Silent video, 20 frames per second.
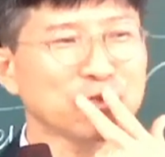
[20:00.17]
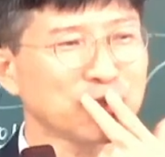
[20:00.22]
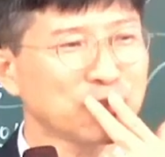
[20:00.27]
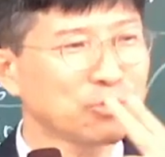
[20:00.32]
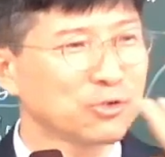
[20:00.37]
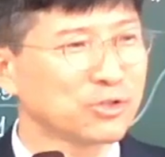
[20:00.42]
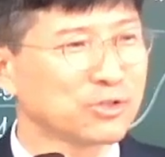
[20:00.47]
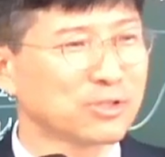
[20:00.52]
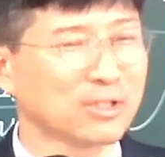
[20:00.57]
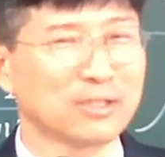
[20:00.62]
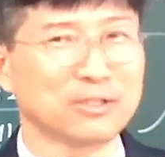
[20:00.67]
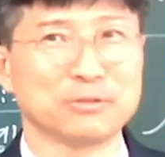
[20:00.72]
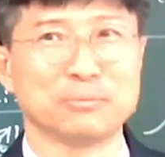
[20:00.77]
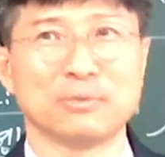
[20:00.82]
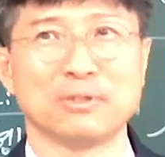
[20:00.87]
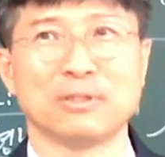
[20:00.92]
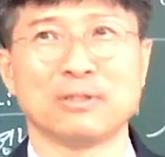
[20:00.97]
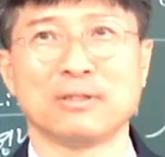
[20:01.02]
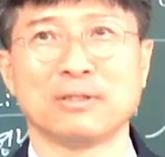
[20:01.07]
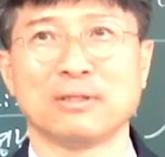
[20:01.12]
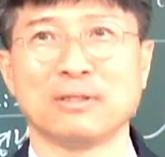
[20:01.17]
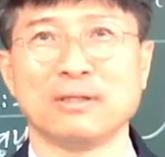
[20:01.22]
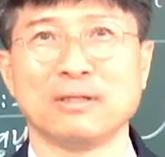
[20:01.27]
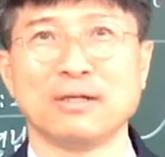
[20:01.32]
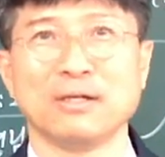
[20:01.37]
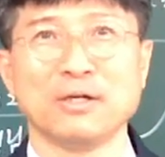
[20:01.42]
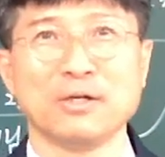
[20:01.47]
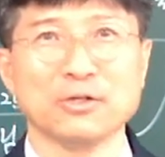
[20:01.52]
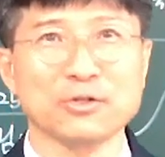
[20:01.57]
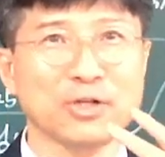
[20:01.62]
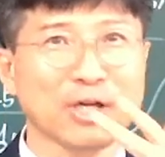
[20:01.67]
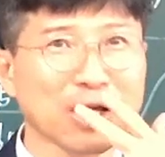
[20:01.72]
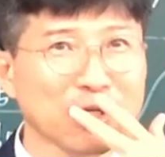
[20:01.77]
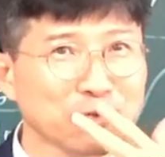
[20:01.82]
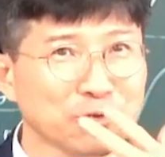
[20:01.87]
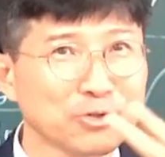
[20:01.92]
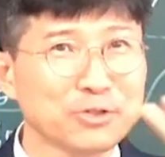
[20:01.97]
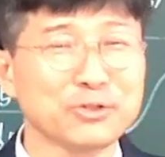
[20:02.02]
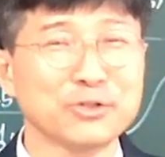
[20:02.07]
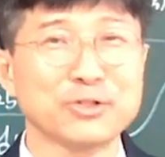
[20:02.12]
이러고 있어요. 예를 들면
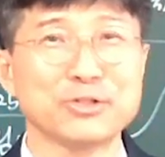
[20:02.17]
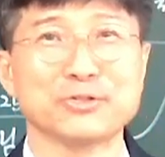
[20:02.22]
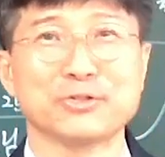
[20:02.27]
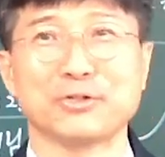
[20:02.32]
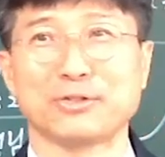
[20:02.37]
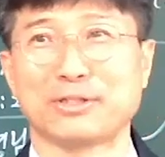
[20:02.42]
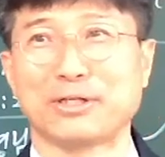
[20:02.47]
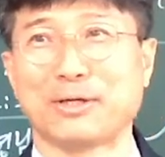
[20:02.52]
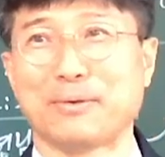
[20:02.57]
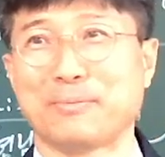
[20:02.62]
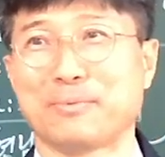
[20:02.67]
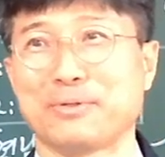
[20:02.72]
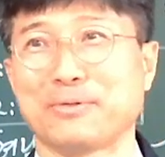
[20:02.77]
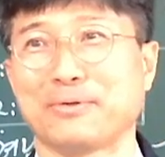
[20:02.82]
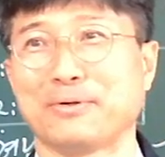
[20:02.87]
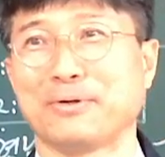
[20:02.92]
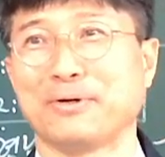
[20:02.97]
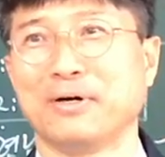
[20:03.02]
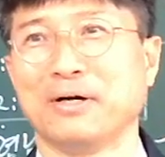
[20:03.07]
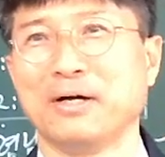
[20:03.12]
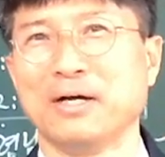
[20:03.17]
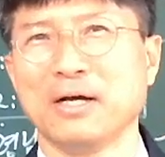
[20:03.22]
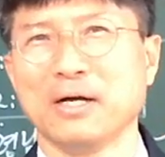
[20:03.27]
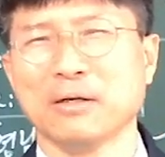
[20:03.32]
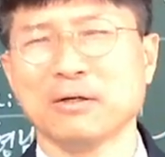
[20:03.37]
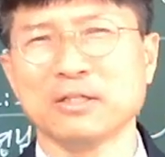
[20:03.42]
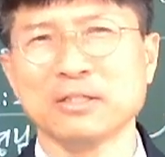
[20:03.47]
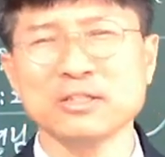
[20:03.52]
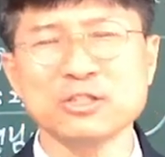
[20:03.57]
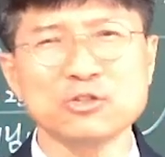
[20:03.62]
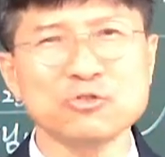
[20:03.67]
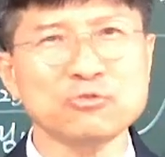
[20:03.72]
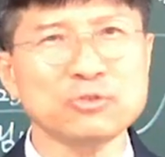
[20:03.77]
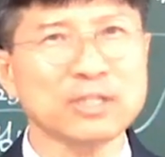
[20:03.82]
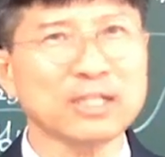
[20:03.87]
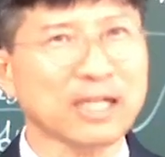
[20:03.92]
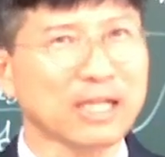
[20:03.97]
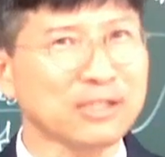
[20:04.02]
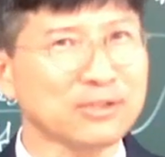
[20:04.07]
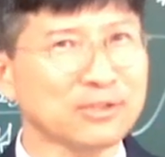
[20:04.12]
계속 이러고 있어요. 담배 피고. 어느
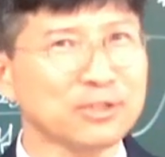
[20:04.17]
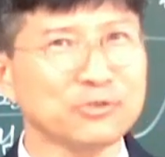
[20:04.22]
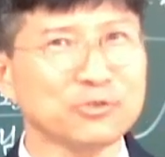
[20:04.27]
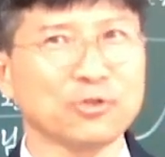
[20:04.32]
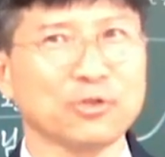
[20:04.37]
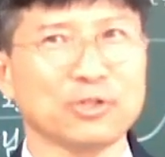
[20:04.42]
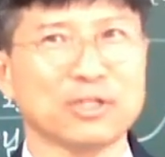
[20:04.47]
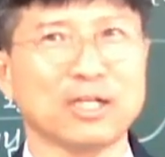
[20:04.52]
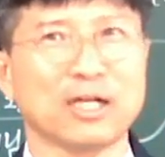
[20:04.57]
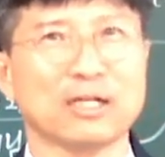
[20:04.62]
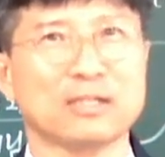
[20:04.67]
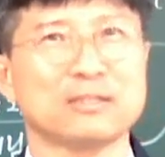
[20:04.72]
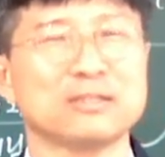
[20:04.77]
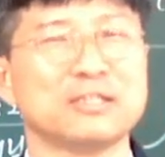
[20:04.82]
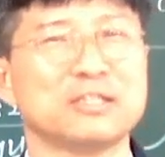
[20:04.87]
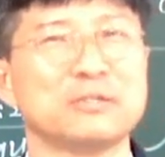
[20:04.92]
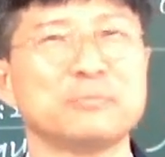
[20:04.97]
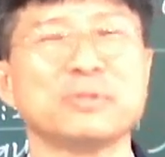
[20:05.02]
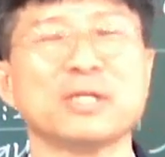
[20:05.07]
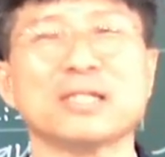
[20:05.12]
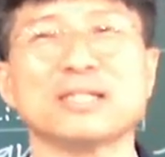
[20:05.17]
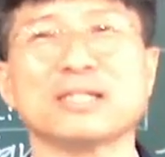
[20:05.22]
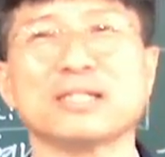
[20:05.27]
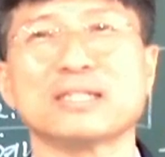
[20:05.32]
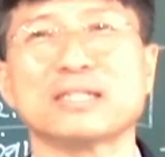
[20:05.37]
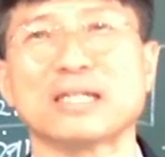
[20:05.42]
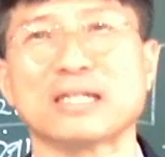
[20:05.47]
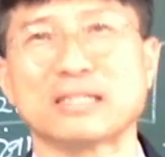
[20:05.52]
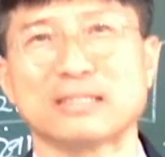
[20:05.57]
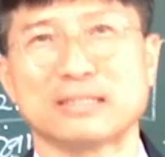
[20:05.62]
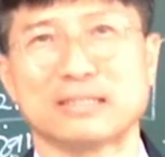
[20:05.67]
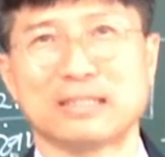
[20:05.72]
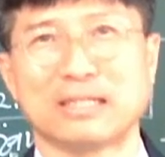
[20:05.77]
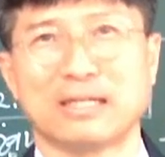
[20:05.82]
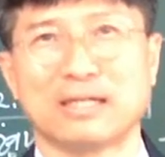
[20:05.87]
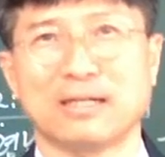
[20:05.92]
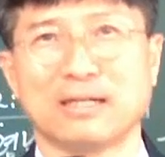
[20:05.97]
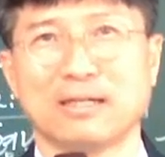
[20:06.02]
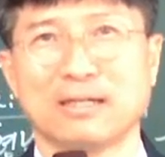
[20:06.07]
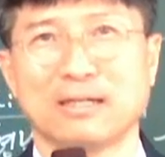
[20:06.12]
순간 가르쳐줘요. 야, 그 리비아단이 하는
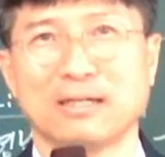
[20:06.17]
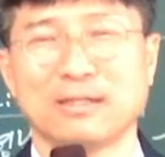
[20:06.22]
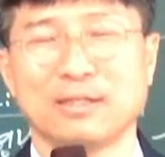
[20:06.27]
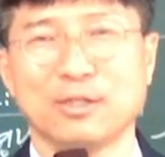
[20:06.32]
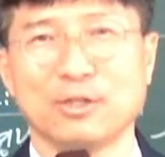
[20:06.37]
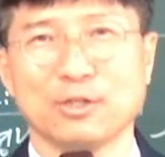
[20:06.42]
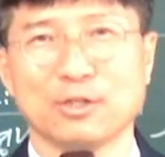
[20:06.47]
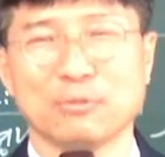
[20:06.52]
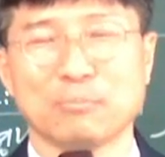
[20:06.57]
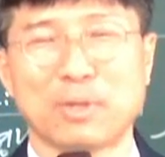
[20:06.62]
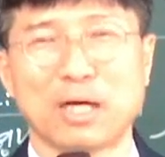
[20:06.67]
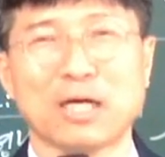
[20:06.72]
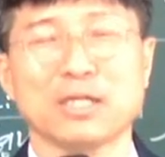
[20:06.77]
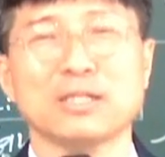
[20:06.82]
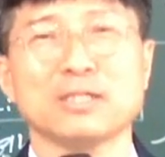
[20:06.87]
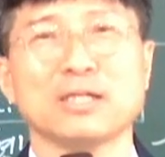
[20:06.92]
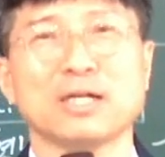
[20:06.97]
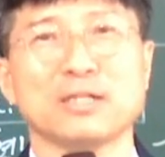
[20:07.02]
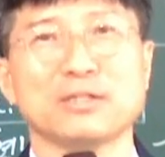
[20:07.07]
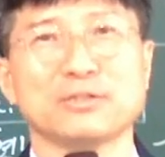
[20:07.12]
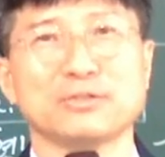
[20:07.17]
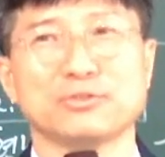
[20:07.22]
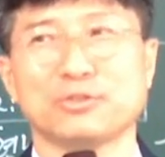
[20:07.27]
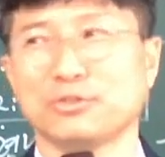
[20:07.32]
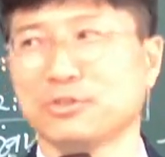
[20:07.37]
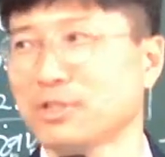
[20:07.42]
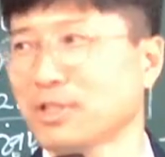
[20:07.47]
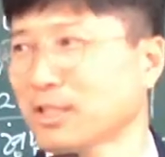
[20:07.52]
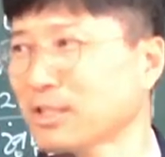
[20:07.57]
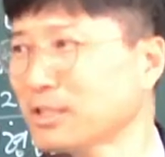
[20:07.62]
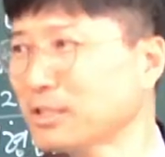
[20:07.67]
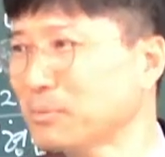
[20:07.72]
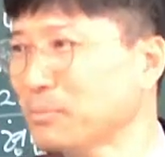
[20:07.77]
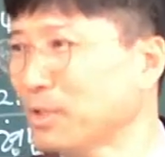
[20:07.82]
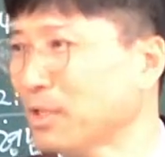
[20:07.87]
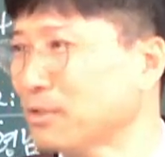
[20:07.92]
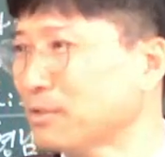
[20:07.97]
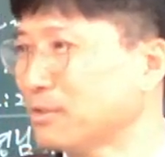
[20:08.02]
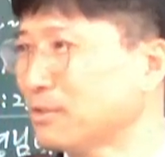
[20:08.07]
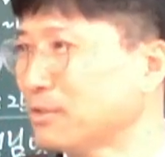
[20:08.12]
거야. 그 마귀가 하는 건데, 네 하나님의
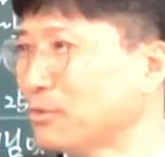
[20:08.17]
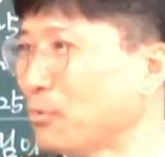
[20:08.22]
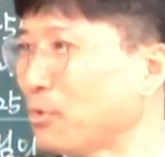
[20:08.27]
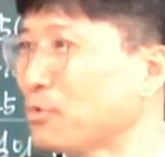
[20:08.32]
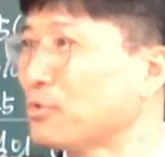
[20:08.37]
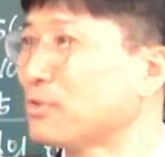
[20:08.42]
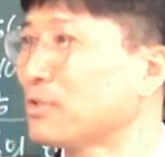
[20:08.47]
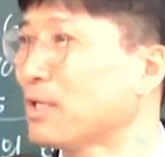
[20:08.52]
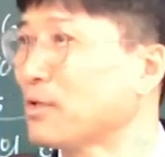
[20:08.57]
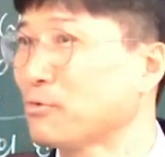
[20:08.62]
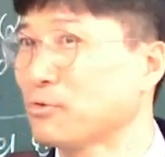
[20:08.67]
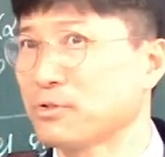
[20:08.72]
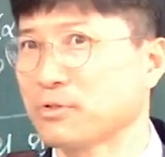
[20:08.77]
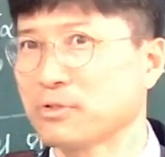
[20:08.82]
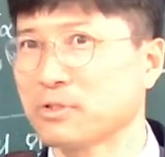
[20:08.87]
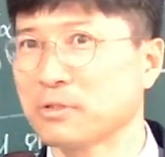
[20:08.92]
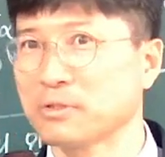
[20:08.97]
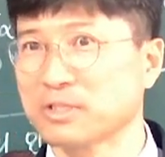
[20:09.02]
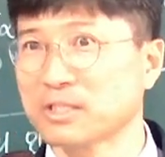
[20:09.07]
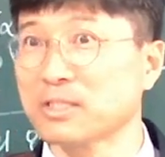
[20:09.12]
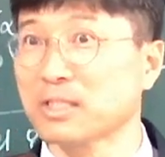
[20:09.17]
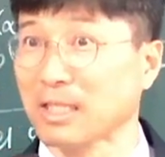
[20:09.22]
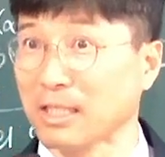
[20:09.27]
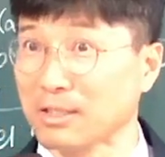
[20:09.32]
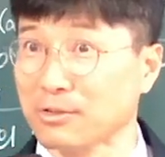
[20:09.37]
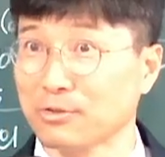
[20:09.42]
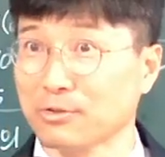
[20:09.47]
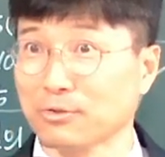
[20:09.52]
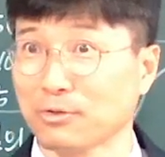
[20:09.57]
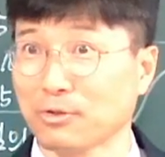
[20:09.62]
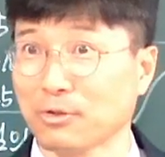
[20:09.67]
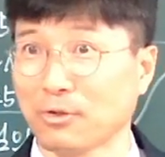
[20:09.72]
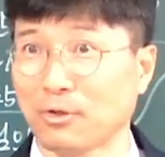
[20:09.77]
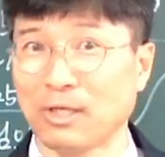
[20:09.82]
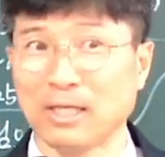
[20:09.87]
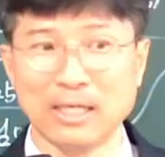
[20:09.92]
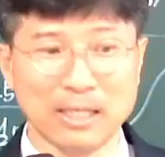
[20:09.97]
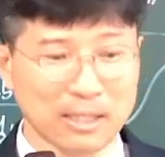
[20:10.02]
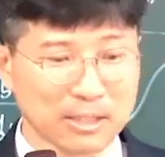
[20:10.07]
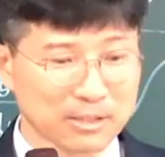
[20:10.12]
아들인데 왜 그거 하고 있어? 이래 진짜 가르쳐줘요.
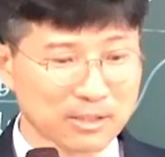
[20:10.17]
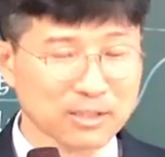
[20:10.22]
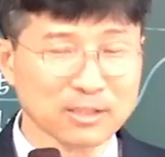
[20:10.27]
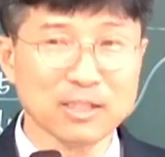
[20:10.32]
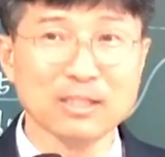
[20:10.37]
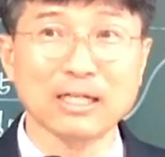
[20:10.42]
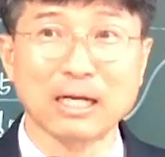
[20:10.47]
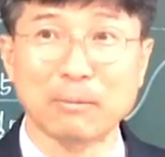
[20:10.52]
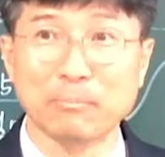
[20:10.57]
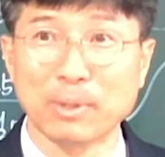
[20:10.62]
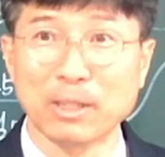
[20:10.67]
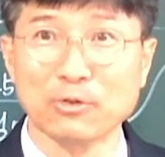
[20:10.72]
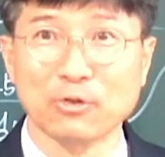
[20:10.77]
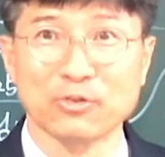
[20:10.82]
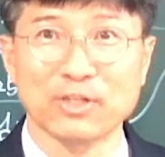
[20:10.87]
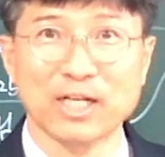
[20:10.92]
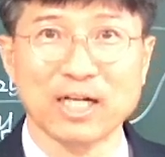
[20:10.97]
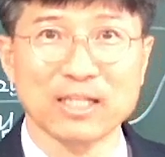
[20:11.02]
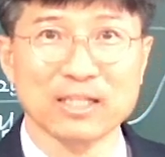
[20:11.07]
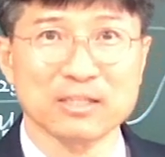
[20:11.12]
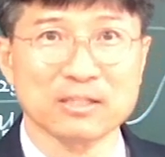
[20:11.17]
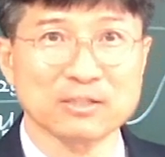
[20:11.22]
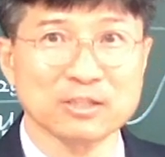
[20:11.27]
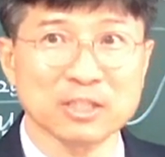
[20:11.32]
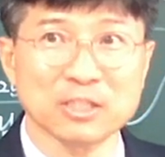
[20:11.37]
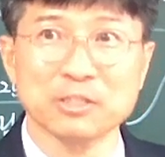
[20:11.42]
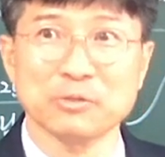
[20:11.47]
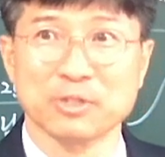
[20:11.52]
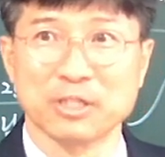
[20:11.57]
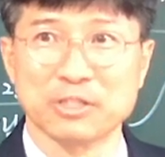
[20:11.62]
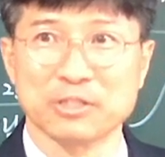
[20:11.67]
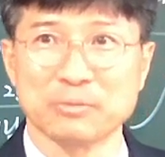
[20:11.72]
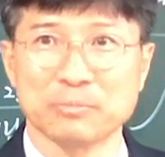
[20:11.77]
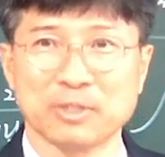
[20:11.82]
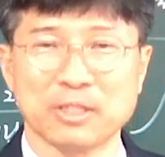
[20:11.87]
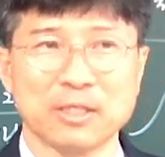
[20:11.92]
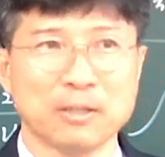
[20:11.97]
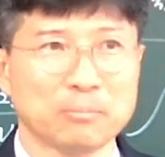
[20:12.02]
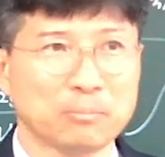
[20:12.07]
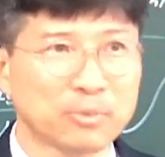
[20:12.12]
성경을 안 봐도 내 안에 성령님이
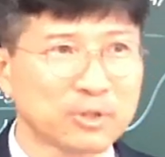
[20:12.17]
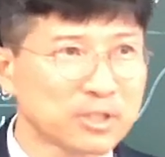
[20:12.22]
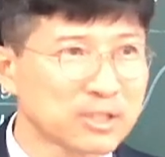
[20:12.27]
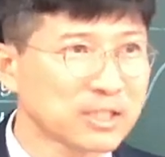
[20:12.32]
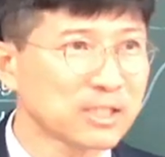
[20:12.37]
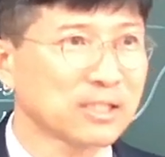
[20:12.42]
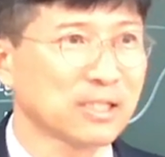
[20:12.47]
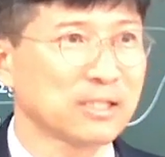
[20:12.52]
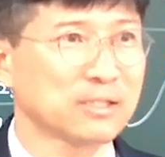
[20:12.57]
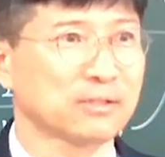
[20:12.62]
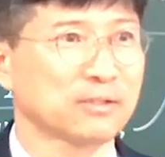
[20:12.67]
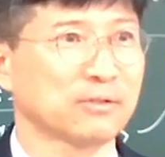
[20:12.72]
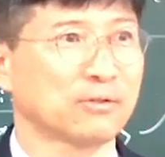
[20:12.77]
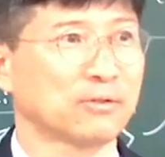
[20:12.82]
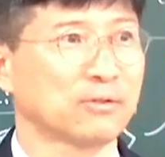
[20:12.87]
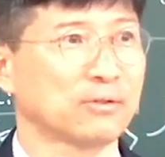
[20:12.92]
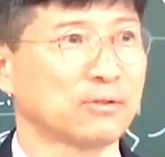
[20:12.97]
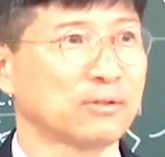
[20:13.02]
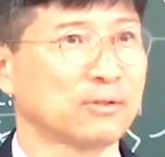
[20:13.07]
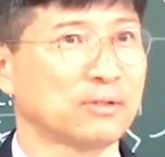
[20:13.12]
계시면 멀어지게 돼 있어요.